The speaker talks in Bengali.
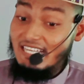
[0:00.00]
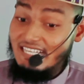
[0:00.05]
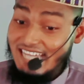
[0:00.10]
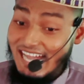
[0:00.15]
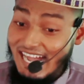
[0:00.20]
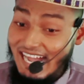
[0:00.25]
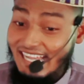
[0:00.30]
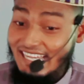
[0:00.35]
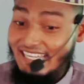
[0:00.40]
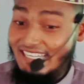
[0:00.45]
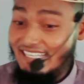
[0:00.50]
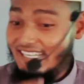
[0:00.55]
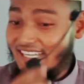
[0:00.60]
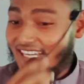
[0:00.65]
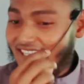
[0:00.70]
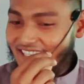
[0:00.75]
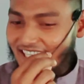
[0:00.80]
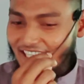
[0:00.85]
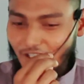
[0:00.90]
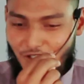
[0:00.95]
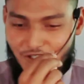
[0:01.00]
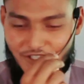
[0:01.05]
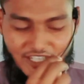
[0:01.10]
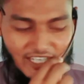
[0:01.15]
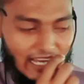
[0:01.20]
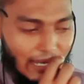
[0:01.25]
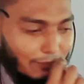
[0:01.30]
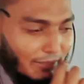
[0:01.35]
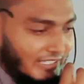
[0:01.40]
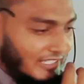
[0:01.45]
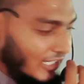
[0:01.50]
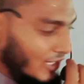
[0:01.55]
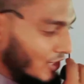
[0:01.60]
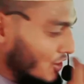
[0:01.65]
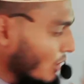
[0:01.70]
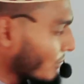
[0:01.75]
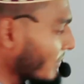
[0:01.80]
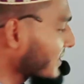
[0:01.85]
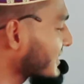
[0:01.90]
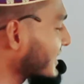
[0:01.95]
মিলে যায় তারা হচ্ছে আমাদের
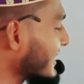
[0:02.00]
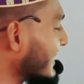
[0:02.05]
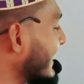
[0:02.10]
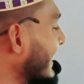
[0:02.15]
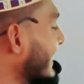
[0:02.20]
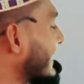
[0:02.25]
সমাজের